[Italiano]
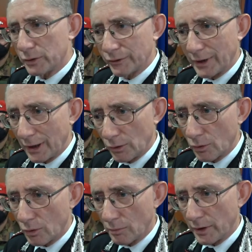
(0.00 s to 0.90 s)

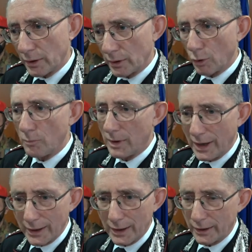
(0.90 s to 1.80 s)
quest'anno come non
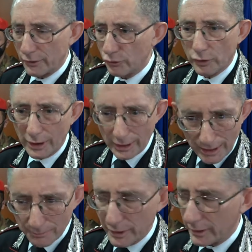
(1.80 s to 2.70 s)
mai la Regione
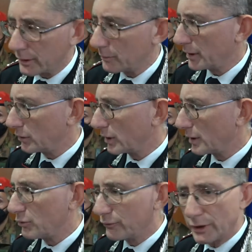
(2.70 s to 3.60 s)
Calabria, che ripeto è
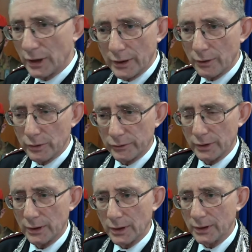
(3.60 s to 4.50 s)
capofila in
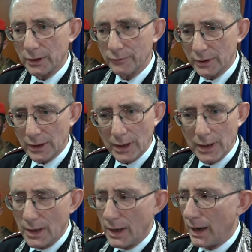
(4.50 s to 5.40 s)
questa attività,
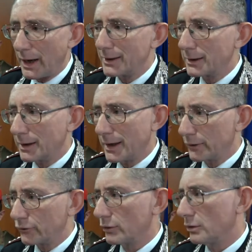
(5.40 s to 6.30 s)
ha
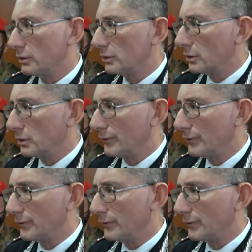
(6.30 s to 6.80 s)
inteso eh,